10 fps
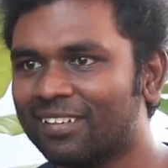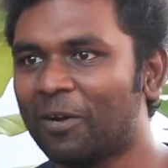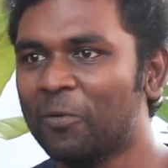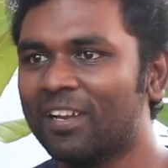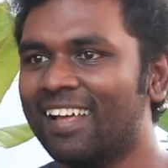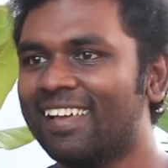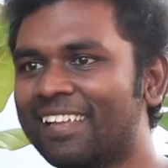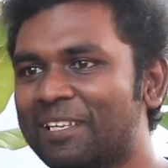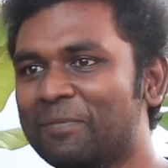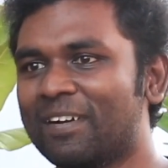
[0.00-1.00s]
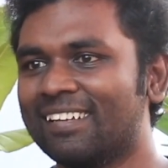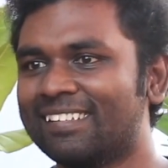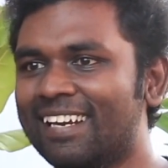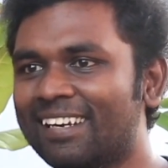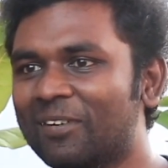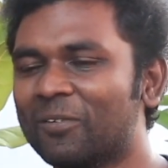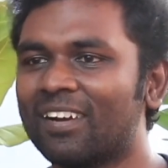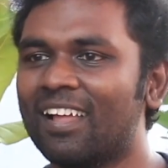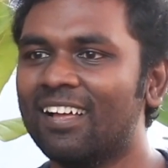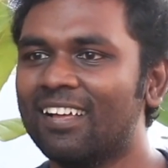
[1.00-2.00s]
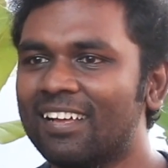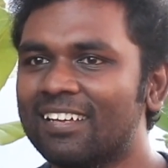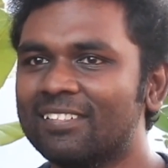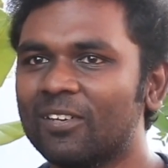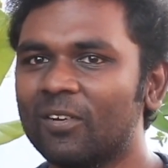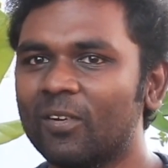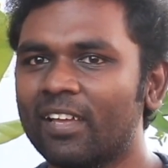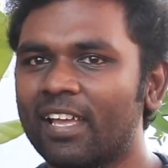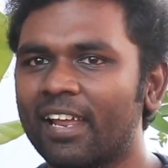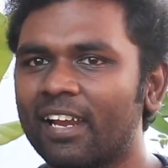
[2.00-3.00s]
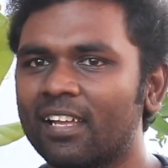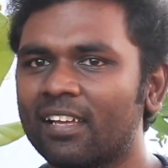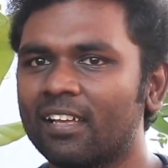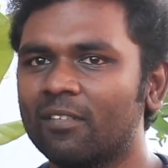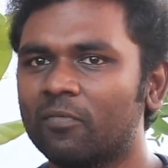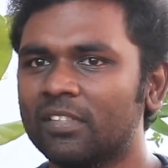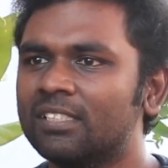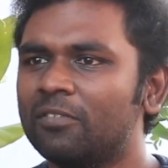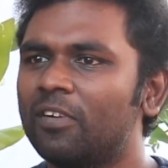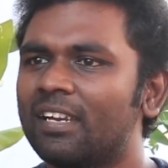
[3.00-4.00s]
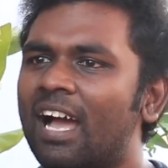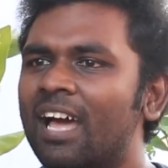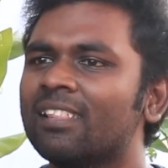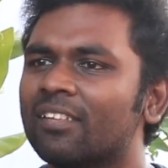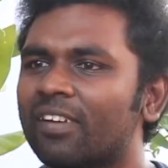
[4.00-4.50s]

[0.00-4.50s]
கவுண்ட்லாம் இன்க்ரீஸ் பண்ணுறாங்க தேட்டர் கவுண்ட்லாம் ஸோ எங்களுக்கு ஃபர்ஸ்ட் ஆஃப் ஆல் யார் இந்த